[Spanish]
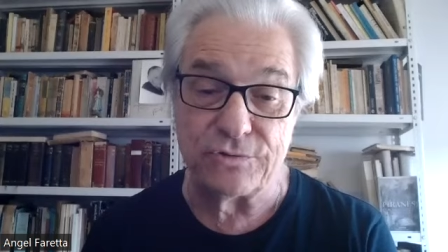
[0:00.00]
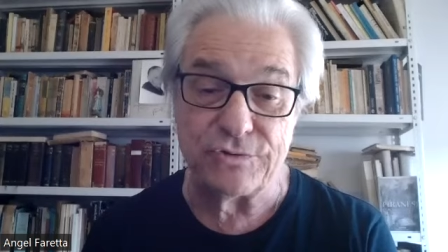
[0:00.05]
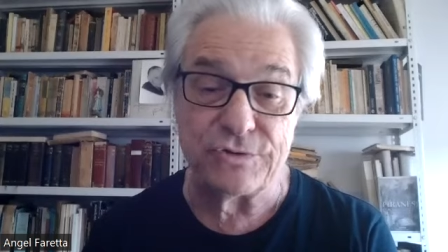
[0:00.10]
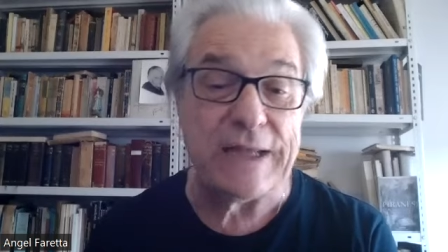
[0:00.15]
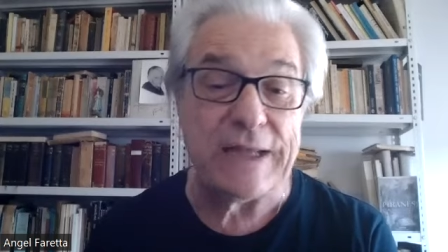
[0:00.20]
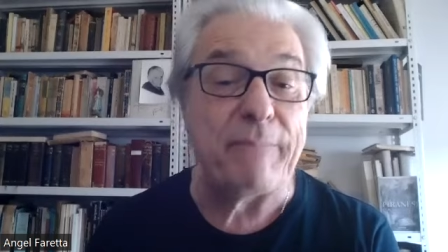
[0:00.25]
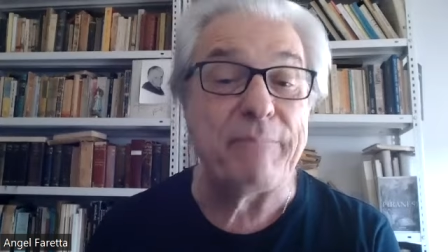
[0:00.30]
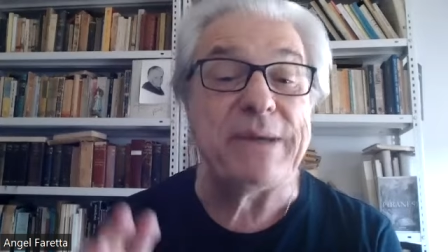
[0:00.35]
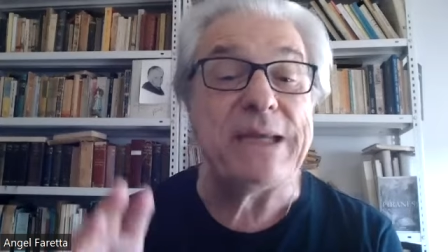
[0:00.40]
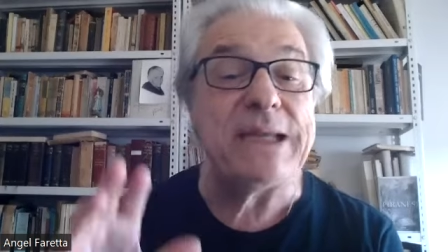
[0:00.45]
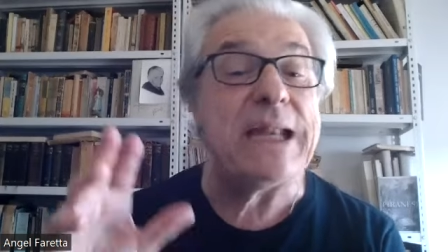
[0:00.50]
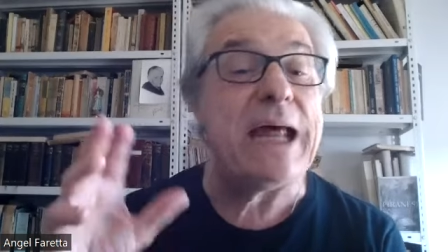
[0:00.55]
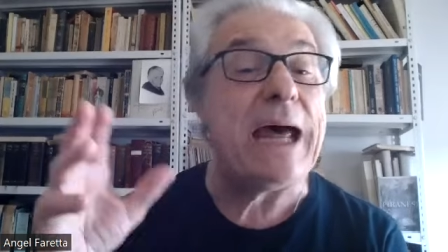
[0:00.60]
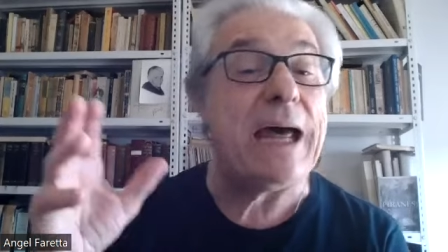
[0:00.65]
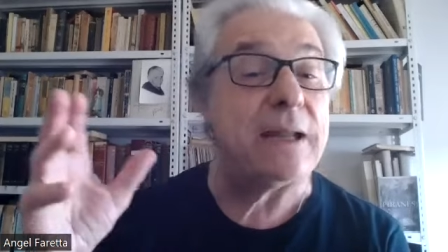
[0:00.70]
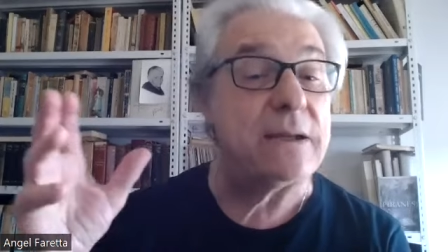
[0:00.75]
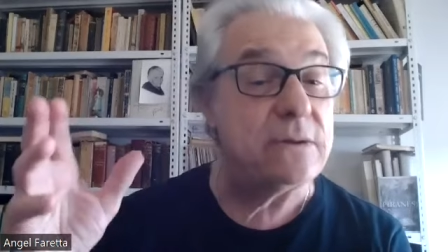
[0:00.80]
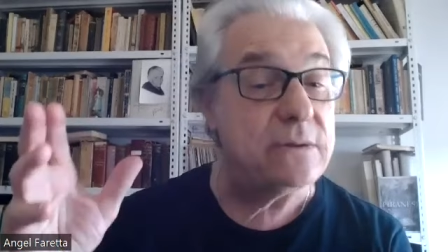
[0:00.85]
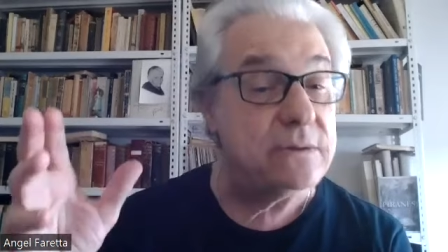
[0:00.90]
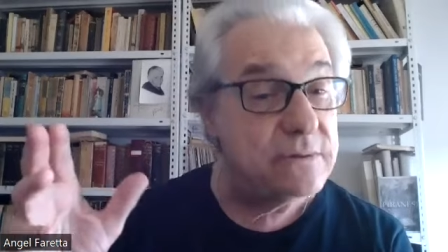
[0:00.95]

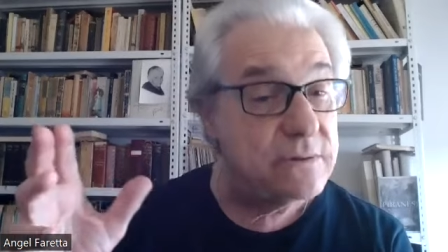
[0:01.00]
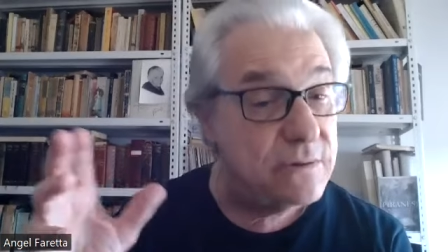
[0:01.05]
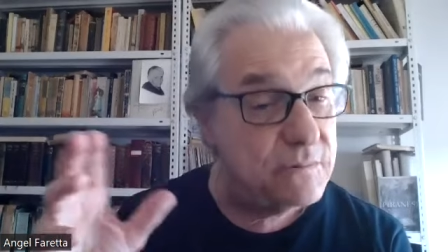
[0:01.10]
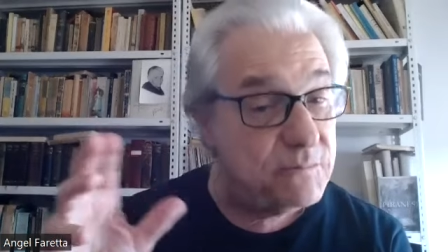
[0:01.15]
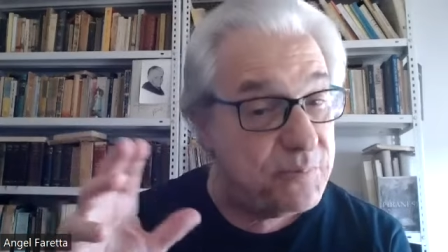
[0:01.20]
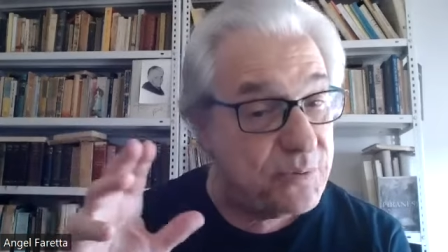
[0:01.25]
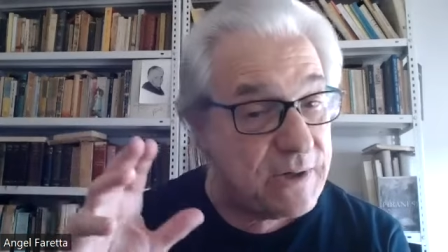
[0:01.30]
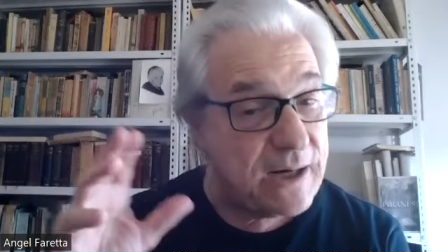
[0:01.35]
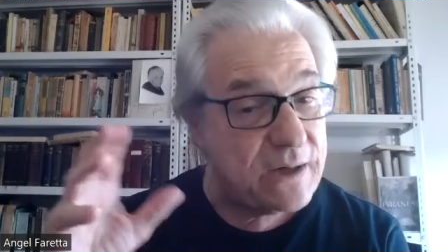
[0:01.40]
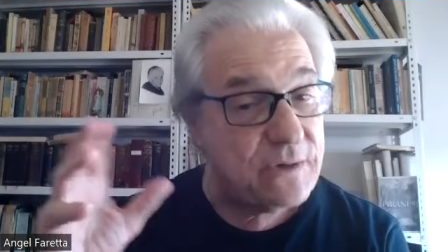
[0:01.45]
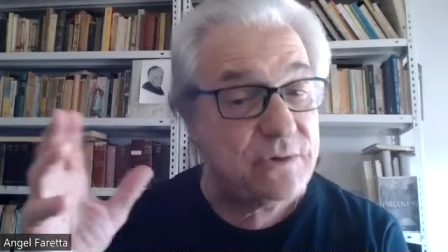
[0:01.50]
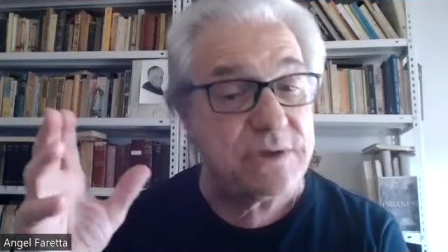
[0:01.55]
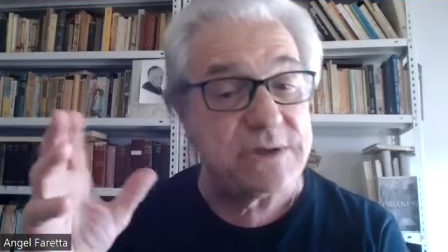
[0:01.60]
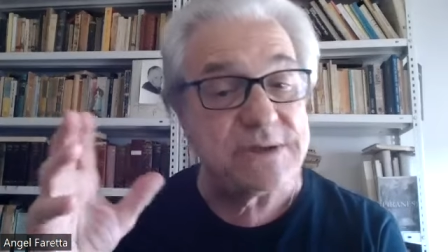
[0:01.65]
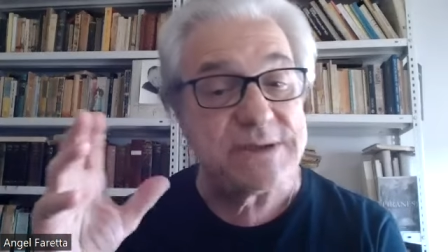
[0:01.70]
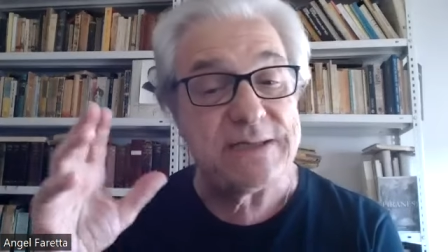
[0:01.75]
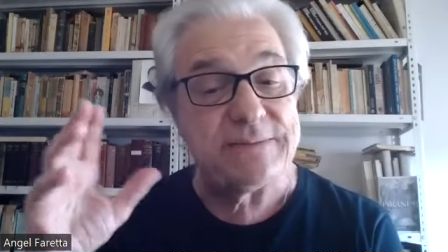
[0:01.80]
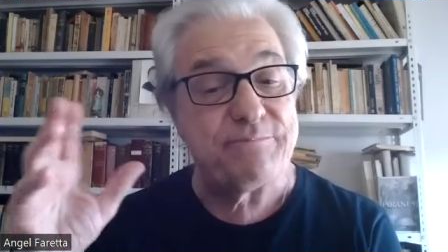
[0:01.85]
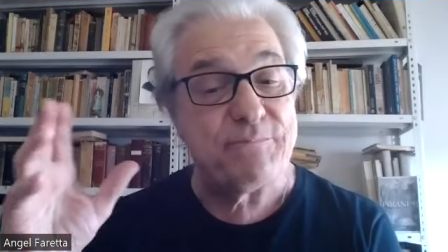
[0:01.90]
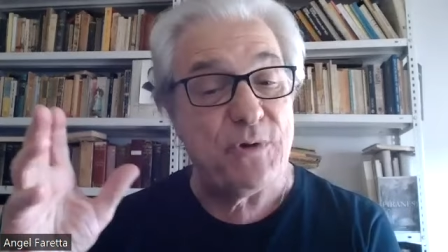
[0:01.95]
contaminado, ¿no? Por algo
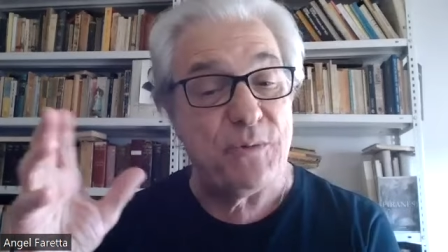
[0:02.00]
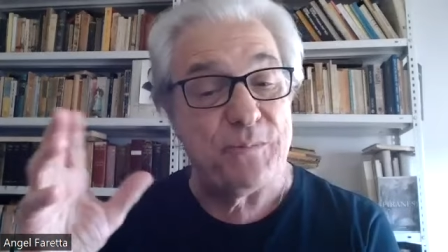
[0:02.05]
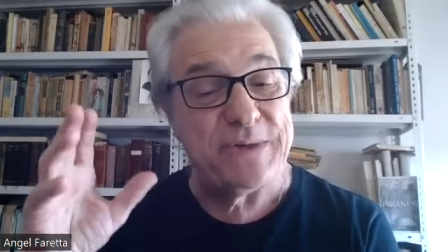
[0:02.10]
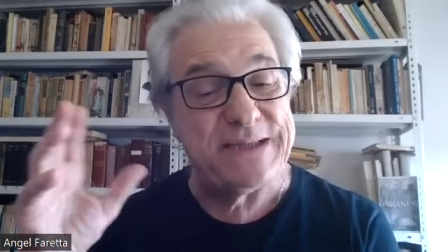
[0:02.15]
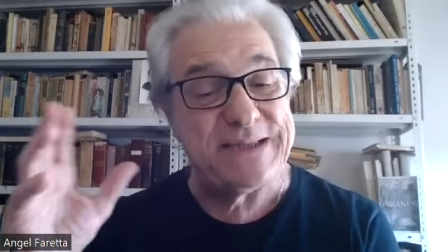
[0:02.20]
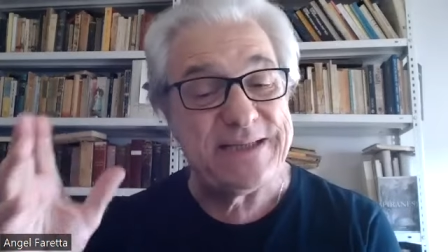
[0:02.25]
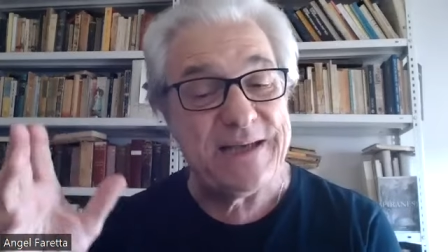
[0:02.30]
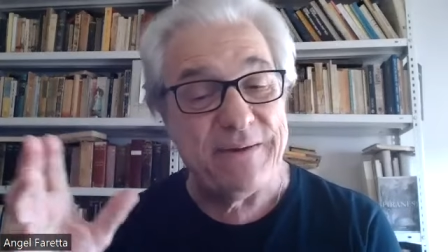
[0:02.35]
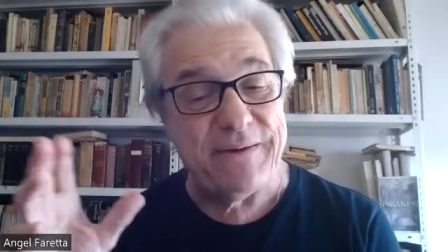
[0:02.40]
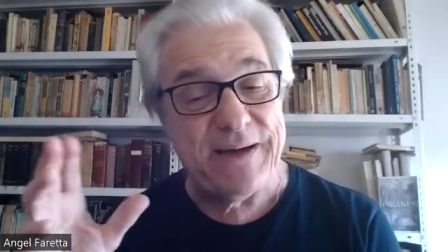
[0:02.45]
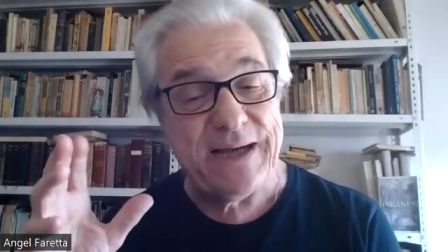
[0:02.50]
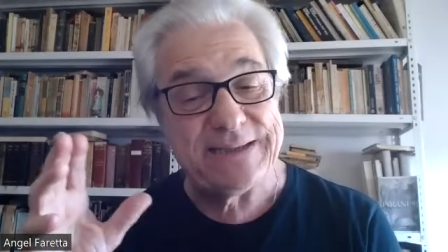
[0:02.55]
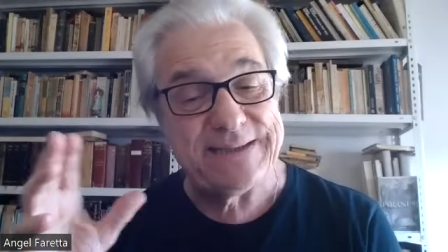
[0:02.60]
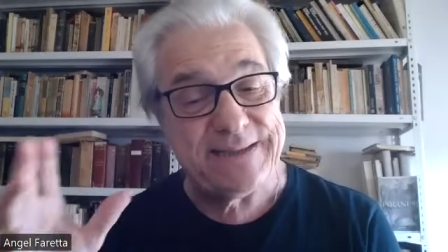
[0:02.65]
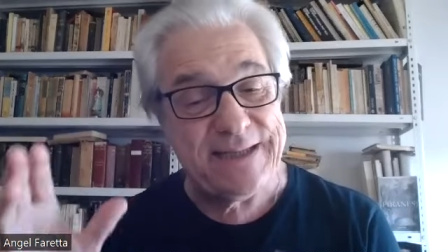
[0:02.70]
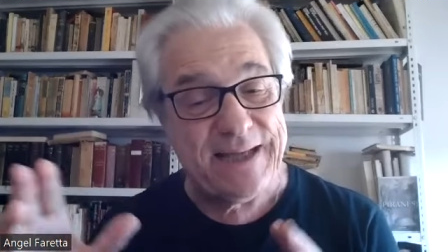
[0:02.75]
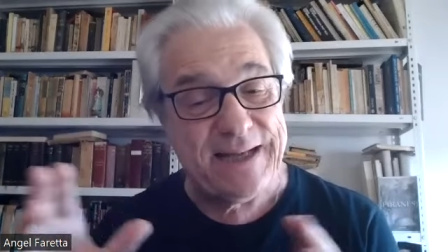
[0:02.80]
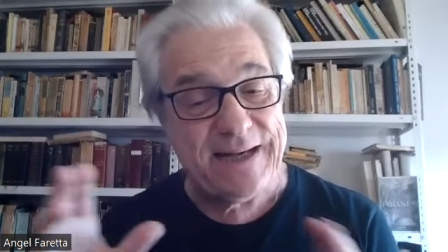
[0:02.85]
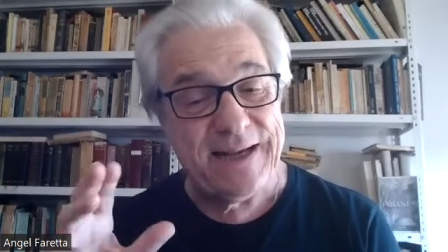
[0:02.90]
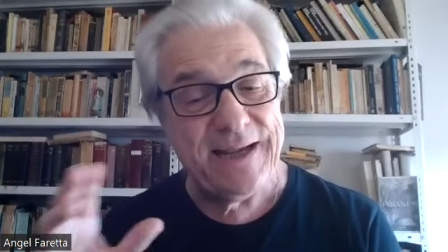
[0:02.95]
que ya comenzaba a
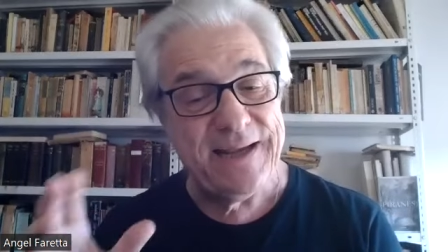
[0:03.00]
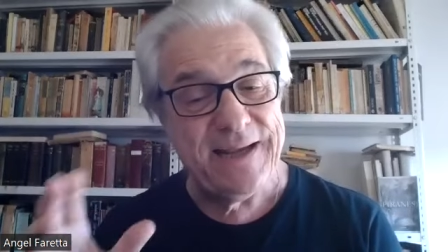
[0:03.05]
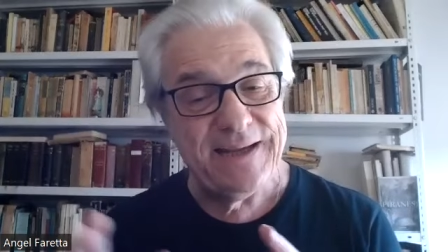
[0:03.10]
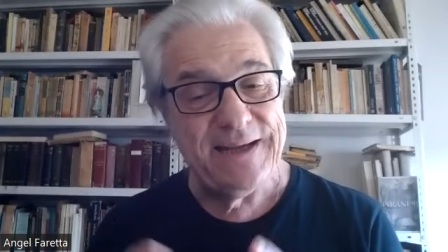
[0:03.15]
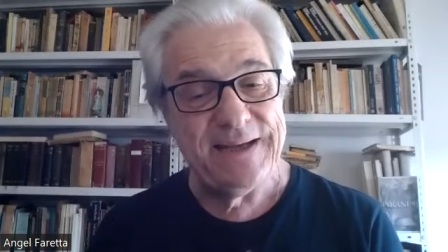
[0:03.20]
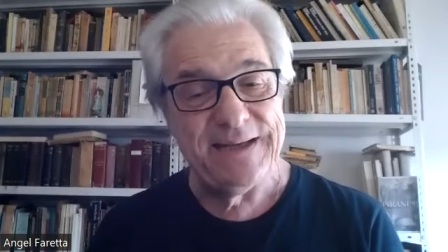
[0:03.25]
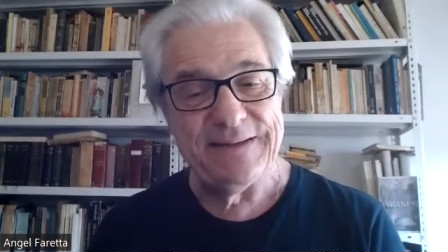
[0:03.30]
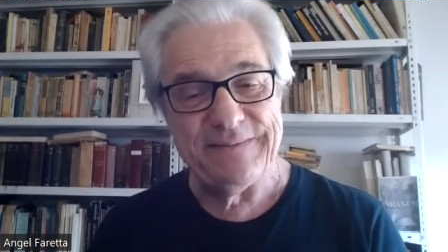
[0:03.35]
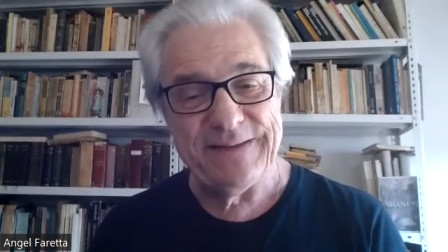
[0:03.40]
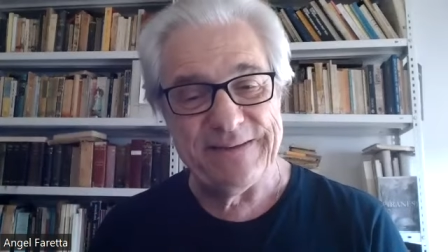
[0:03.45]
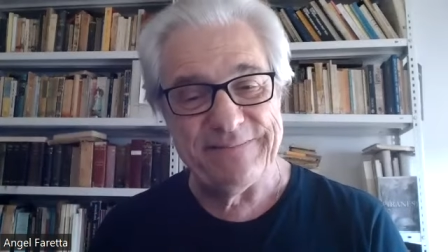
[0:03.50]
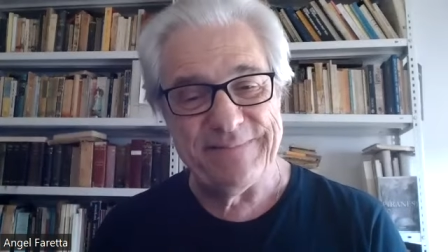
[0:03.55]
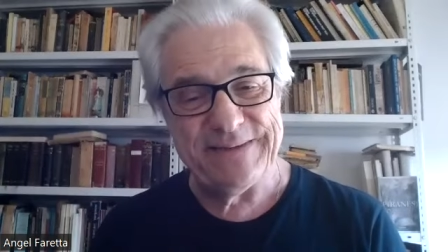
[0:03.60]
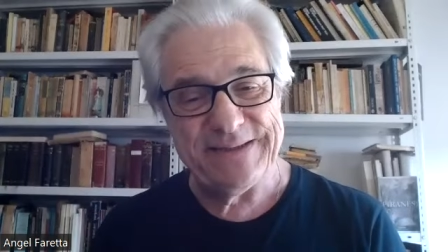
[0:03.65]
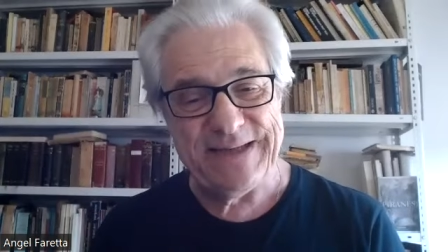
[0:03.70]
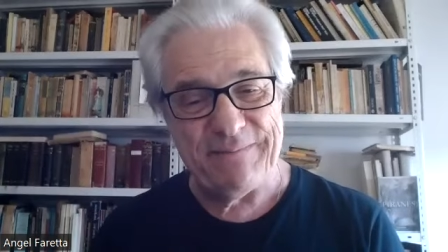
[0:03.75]
ser eh,